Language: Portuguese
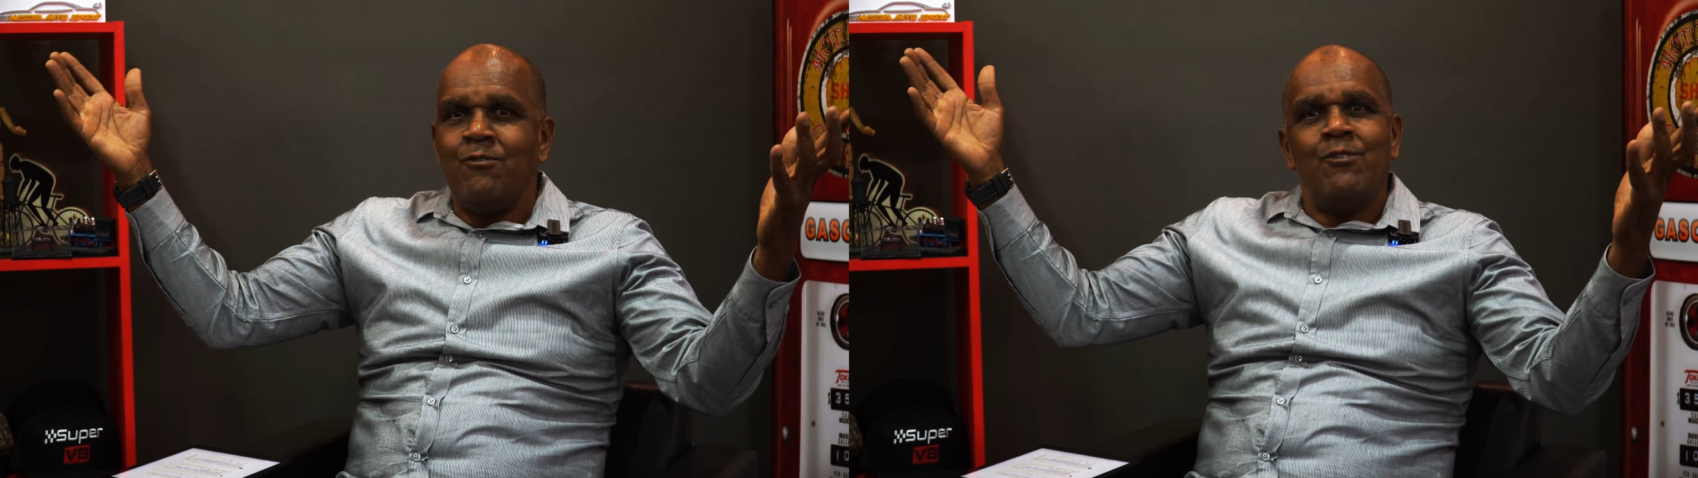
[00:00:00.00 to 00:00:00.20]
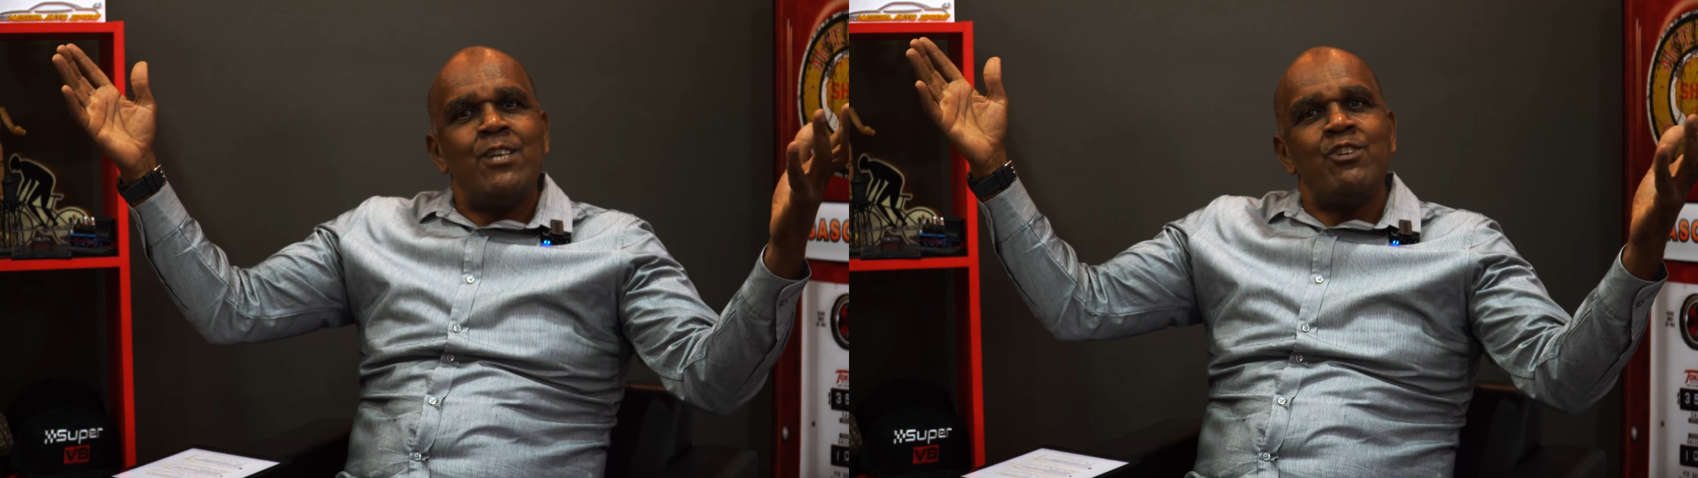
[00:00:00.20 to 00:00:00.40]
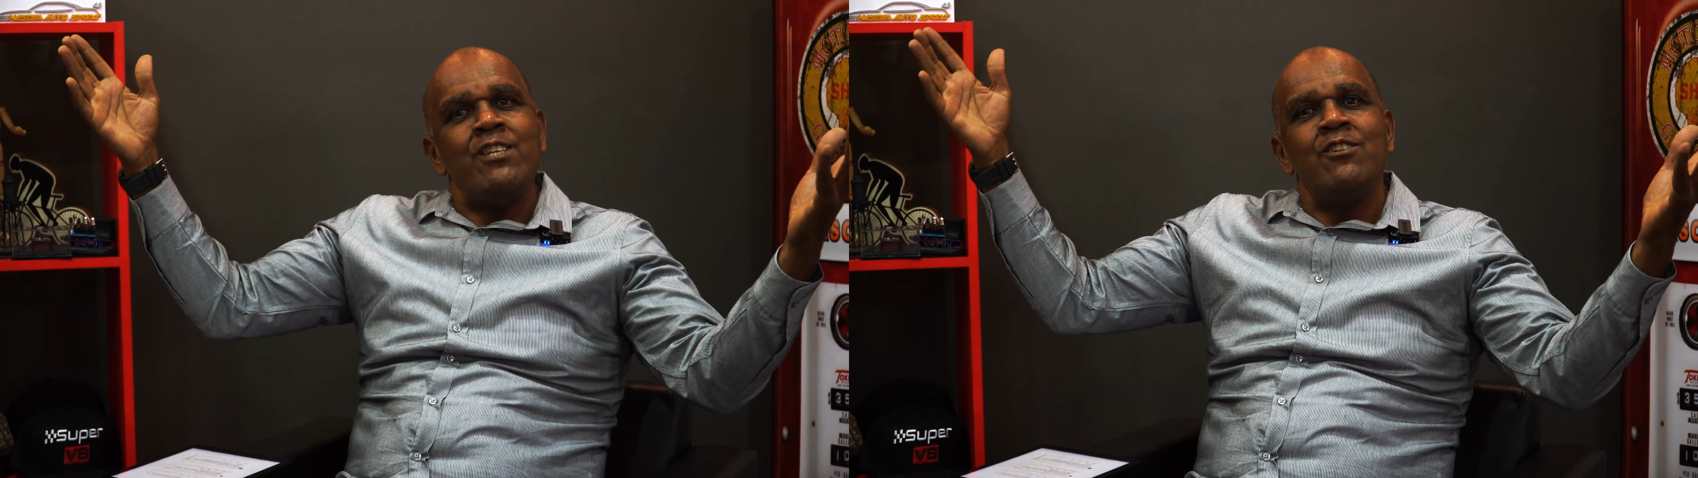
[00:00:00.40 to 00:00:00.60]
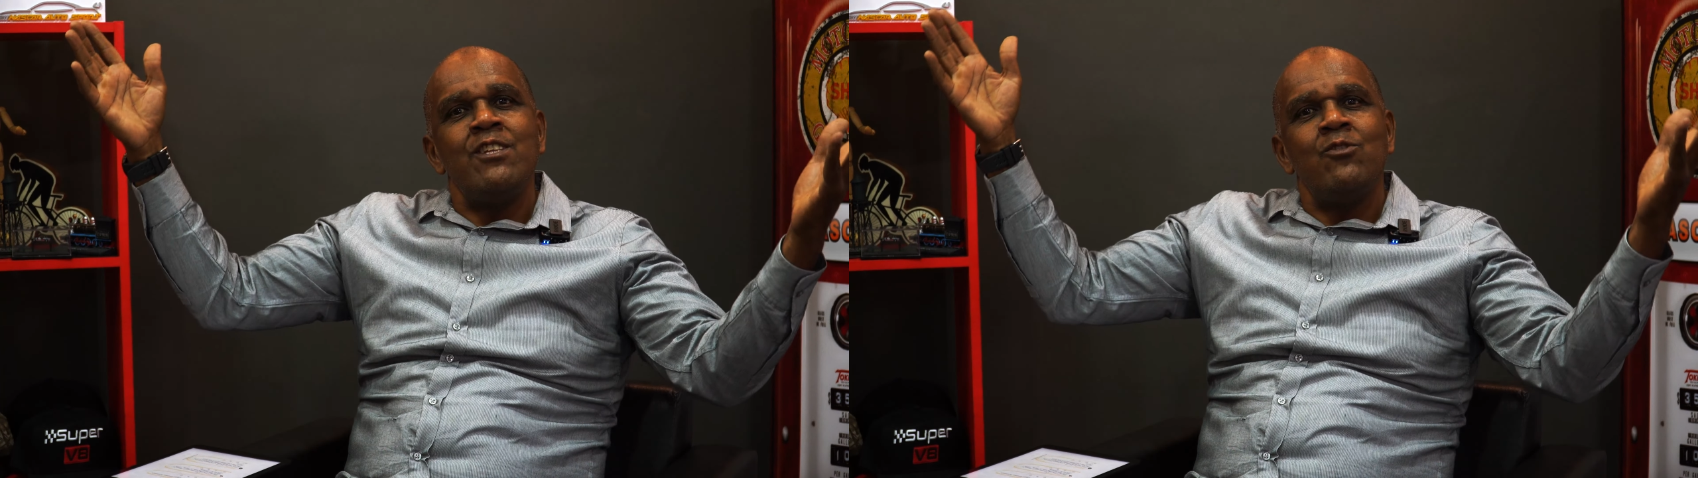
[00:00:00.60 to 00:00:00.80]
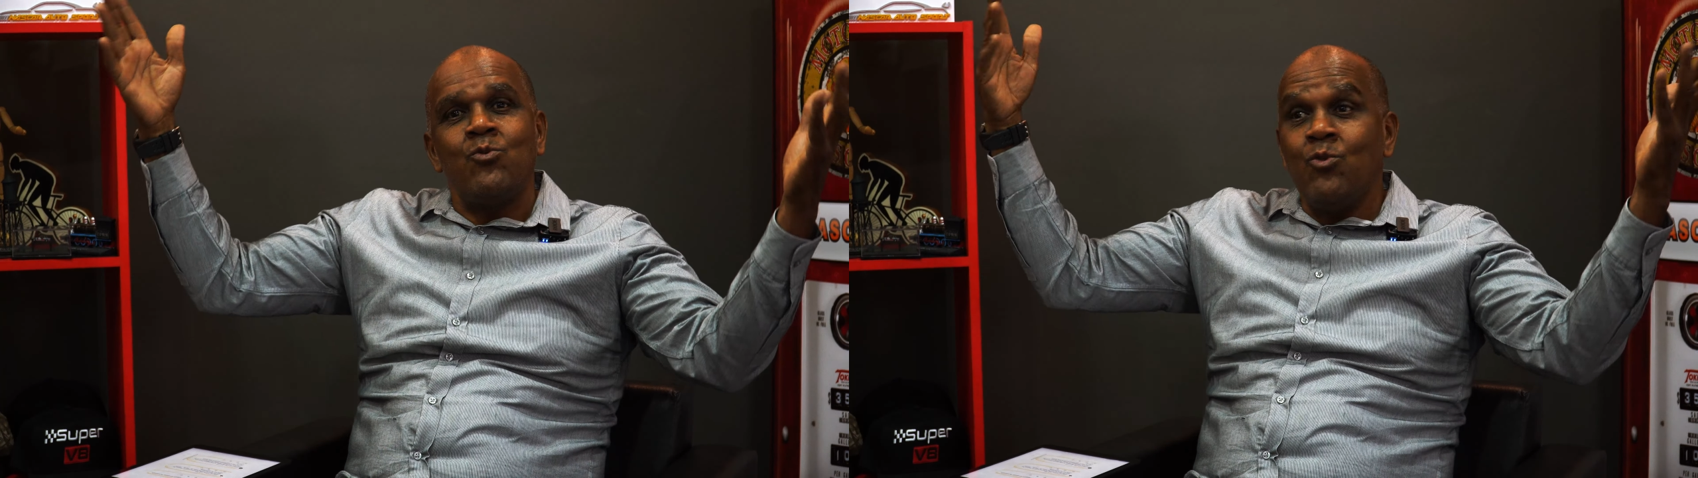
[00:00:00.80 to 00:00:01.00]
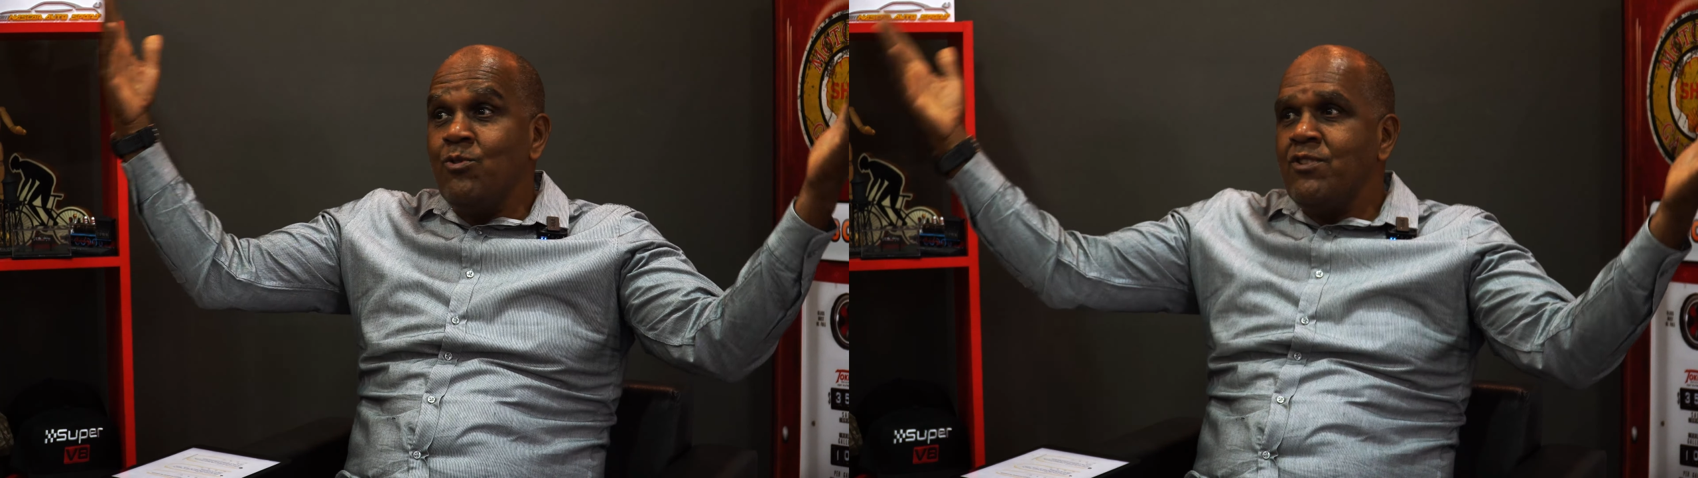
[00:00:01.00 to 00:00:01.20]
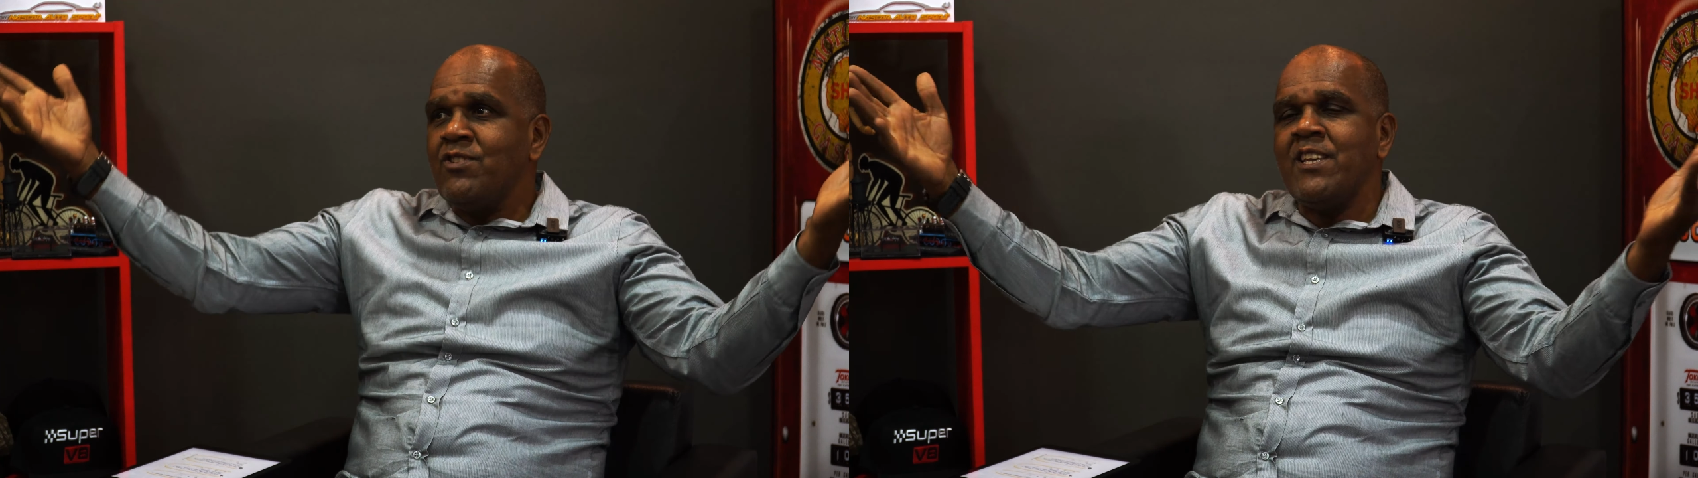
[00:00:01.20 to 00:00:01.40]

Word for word: com a gente de tudo isso